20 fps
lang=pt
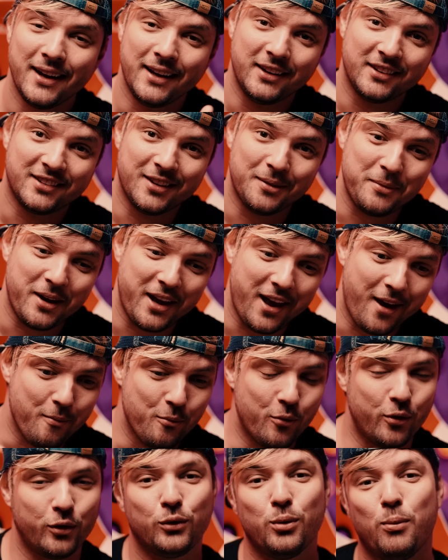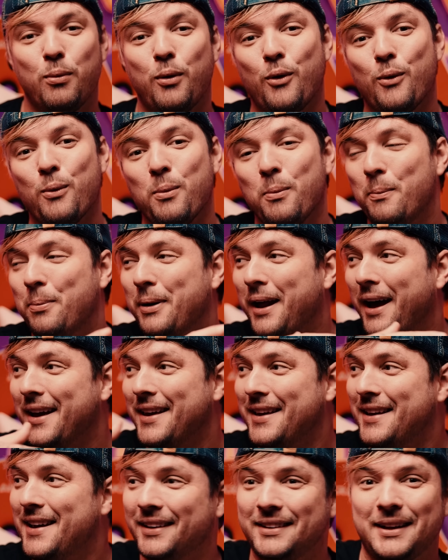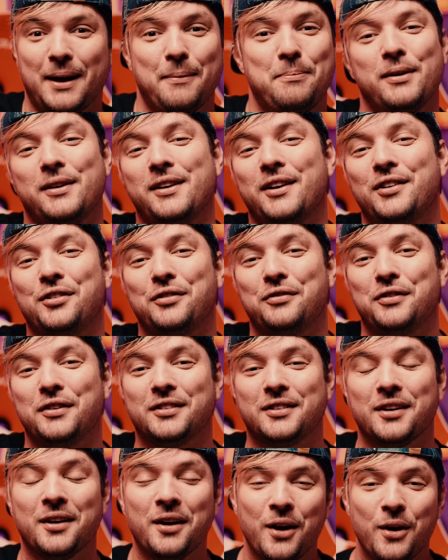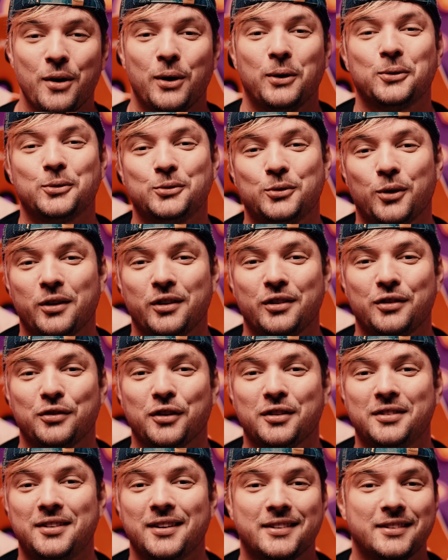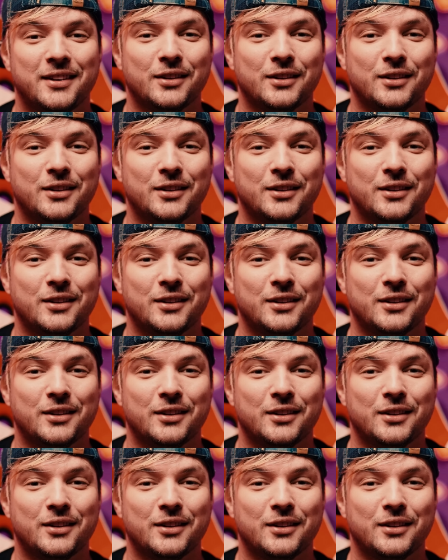e também é muito bom para ir até perder de vista o drone de vocês.